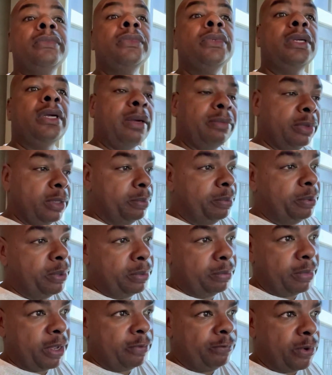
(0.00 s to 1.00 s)
Und ich
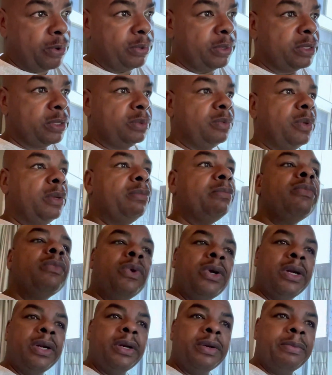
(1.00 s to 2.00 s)
werde meinen Fokus zu
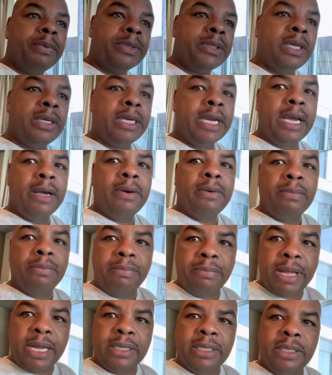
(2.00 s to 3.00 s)
100% in
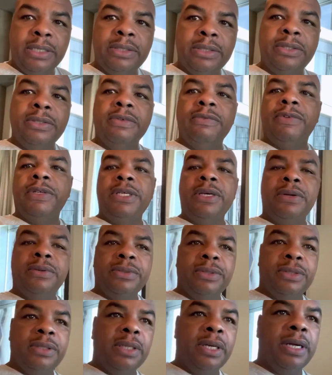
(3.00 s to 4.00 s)
meine Videos stecken.
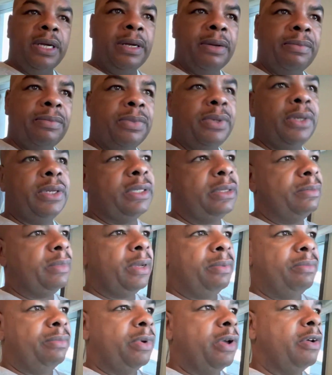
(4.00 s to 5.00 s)
Weil
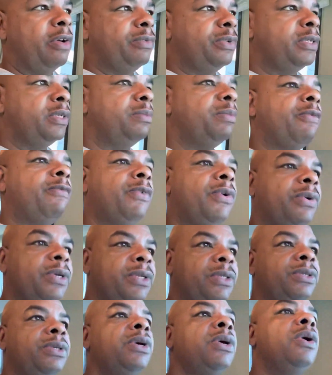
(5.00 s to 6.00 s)
offensichtlich lag
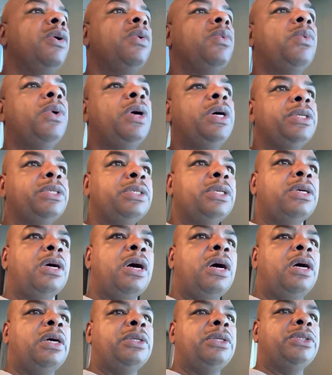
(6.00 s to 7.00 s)
mein Fokus in letzter
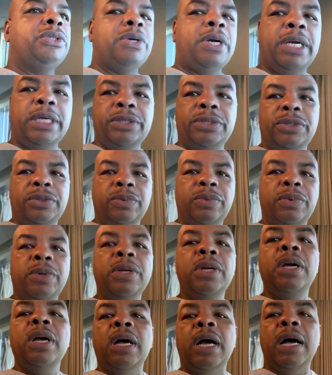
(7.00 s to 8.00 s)
Zeit darauf,
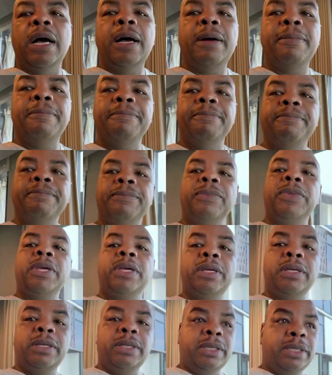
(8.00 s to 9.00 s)

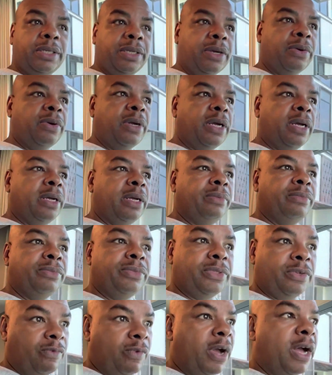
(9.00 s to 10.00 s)
diese ganze Sache
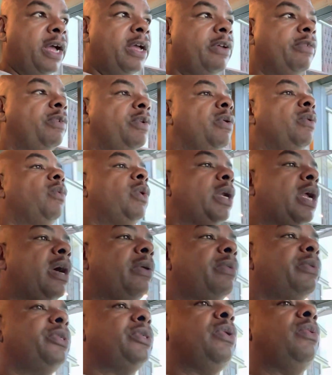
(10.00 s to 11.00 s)
einfach zu überstehen, was ich
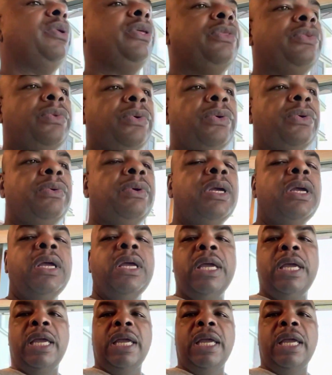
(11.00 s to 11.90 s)
durchgemacht habe.